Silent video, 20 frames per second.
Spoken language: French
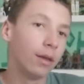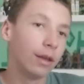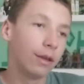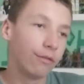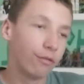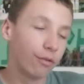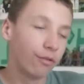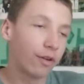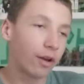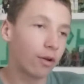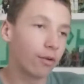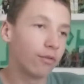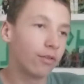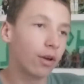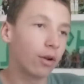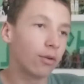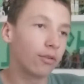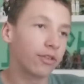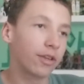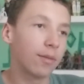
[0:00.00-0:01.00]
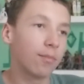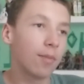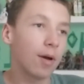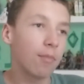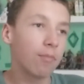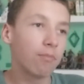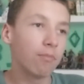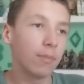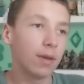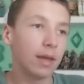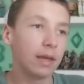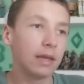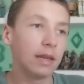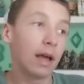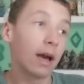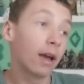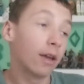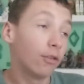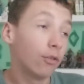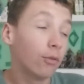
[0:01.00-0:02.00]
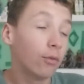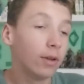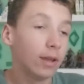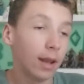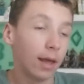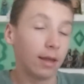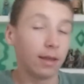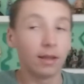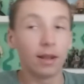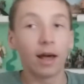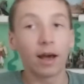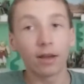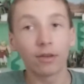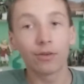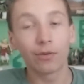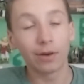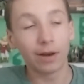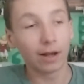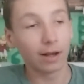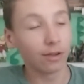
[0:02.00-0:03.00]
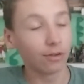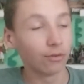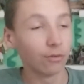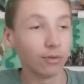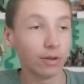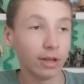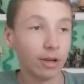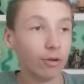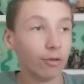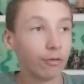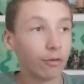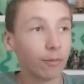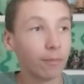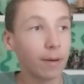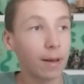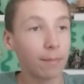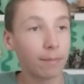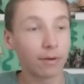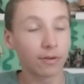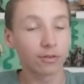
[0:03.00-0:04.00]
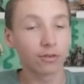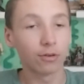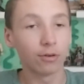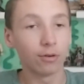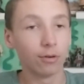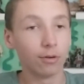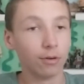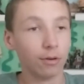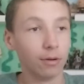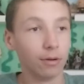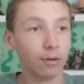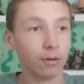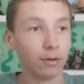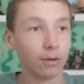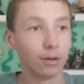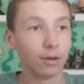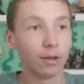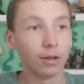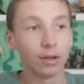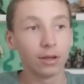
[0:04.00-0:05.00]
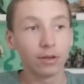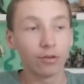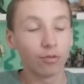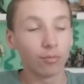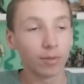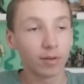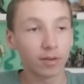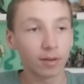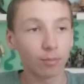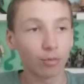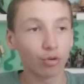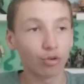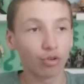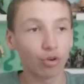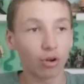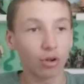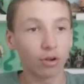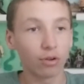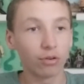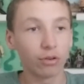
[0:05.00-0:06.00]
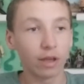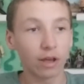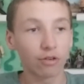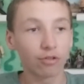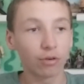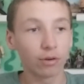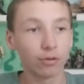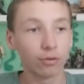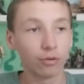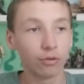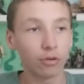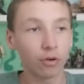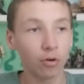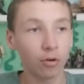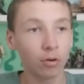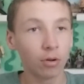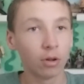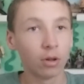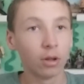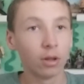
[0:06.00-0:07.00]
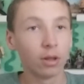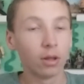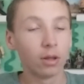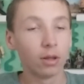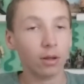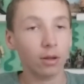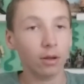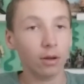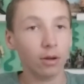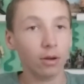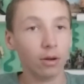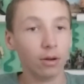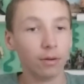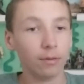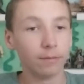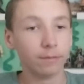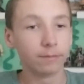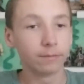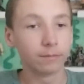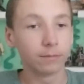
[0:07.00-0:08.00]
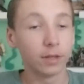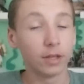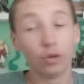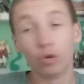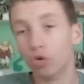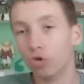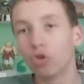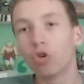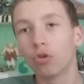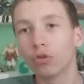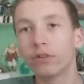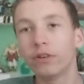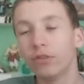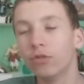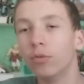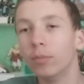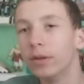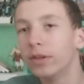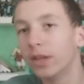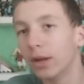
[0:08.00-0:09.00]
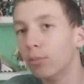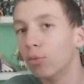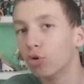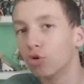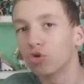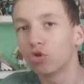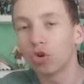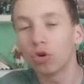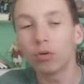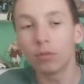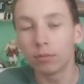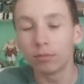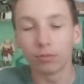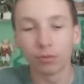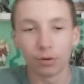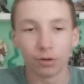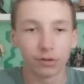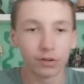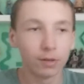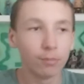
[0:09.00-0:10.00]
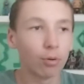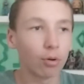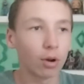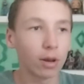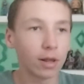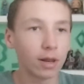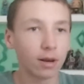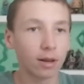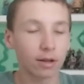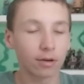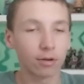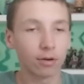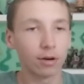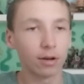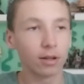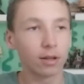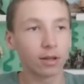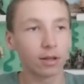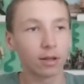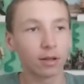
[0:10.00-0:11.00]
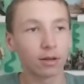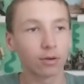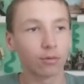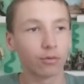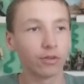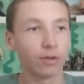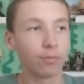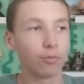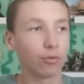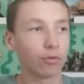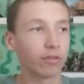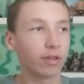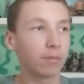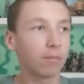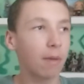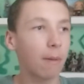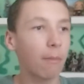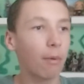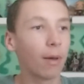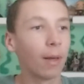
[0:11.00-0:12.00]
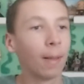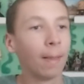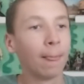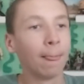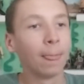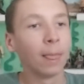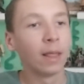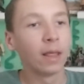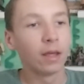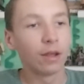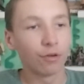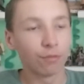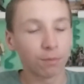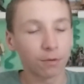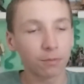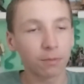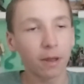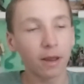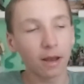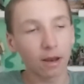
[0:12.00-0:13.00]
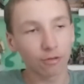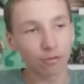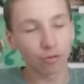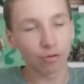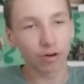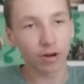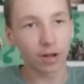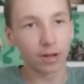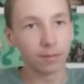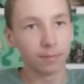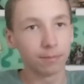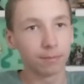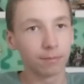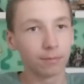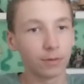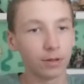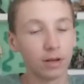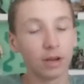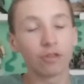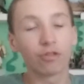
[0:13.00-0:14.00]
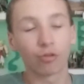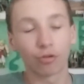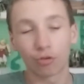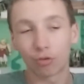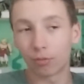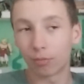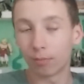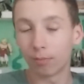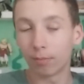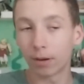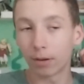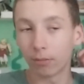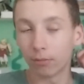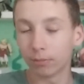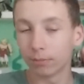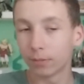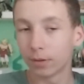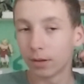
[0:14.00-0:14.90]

il faut faire revenir l'ancienne map, mais il a raison, il a, raison, il a raison. Ils le feront pas parce que euh, ils ont mis tellement d'argent et de temps euh, et de gens aussi. Ils ont mis tellement de gens aussi pour la, conception de cette map. Et je pense pas il la changera. Il la changeront, pardon.